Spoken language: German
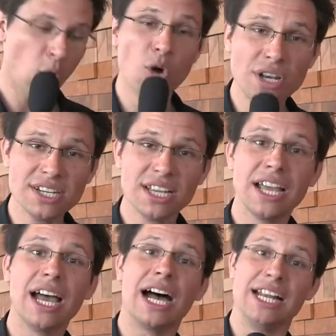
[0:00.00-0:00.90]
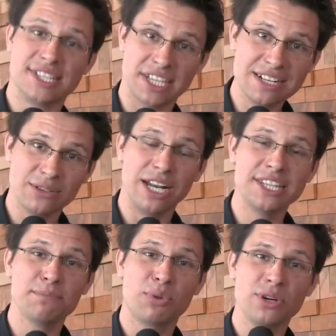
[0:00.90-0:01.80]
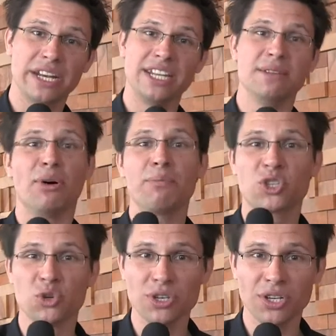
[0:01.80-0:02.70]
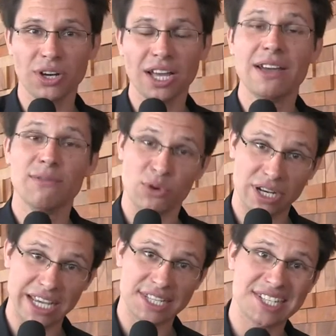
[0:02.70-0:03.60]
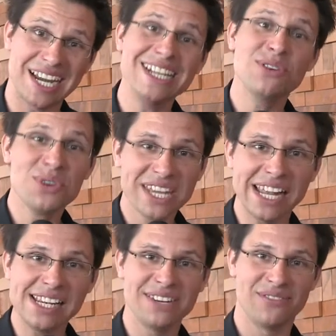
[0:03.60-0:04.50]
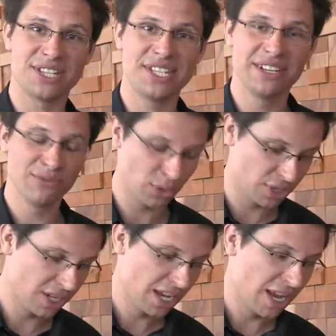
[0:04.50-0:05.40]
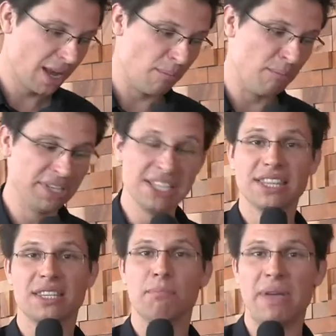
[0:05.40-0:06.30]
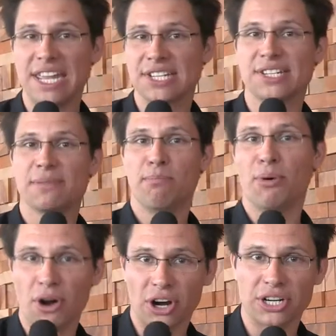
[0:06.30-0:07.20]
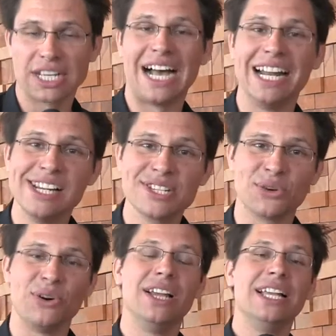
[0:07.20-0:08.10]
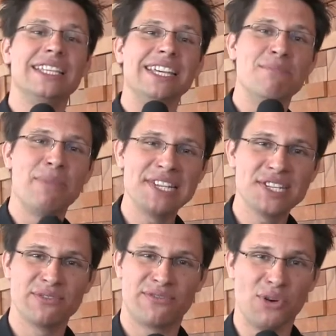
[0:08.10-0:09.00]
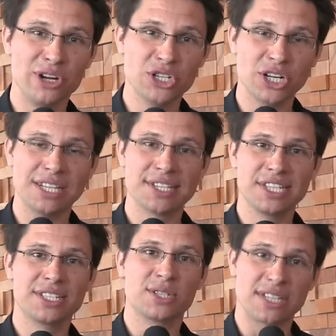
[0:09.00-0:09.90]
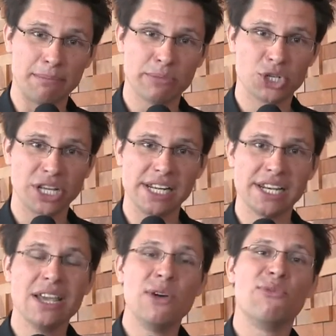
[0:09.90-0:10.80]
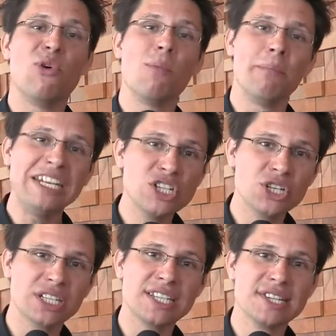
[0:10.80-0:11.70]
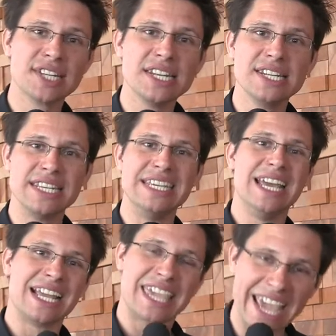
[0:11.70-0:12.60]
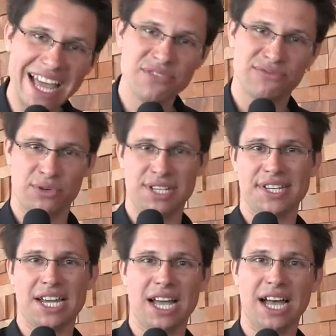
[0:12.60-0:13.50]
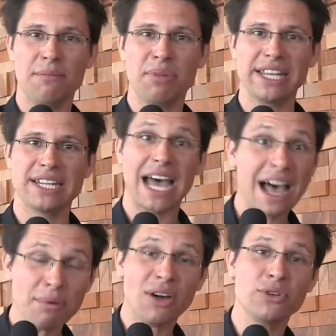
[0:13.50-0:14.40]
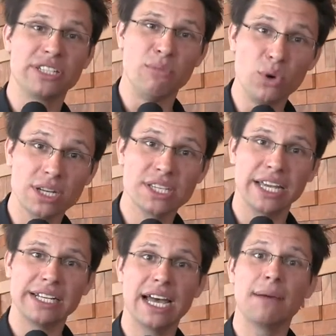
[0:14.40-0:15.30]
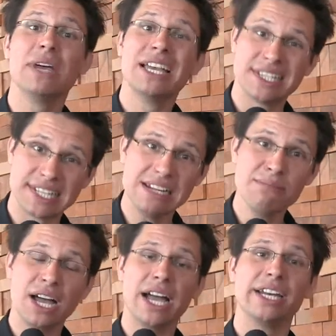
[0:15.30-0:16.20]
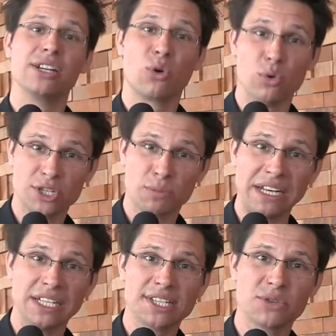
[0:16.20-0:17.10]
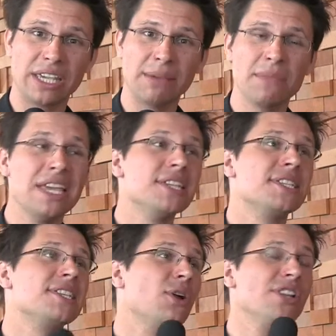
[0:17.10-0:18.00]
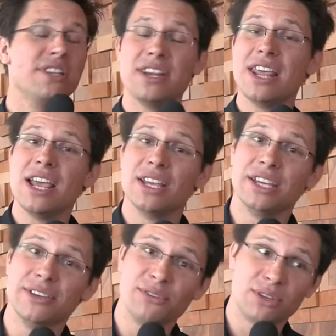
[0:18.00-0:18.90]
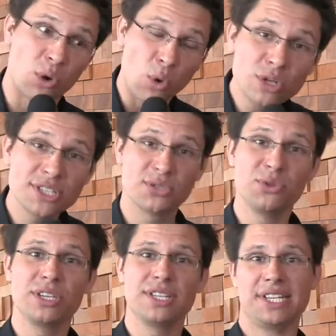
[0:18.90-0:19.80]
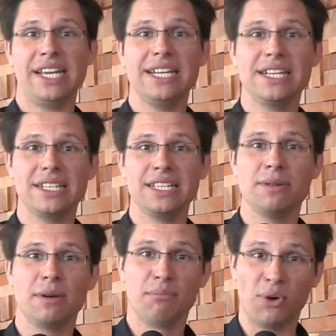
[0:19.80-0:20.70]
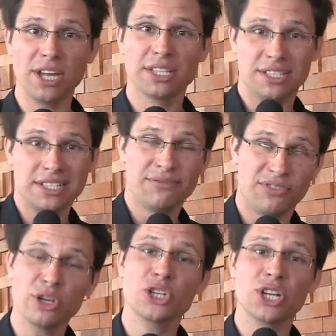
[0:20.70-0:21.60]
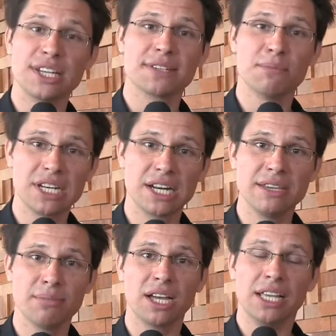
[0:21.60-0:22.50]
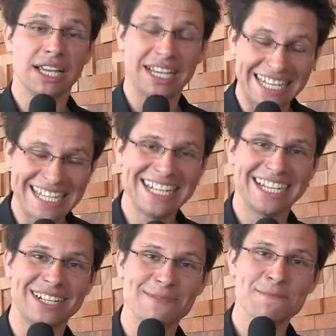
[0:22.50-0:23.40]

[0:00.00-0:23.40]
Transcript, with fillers: Und als dritten und letzten Punkt nannte Bob Jr., worin er Zeit und Geld investieren würde, Build the Best Board. Also den besten Vorstand sich zusammenstellen, wo Menschen drin sind, die gerne für die Sache arbeiten, aber auch die Möglichkeiten haben, selber eine große Spende zu geben. Sie sollten äh, großzügig sein, die Board, die Vorstandsmitglieder, Glieder.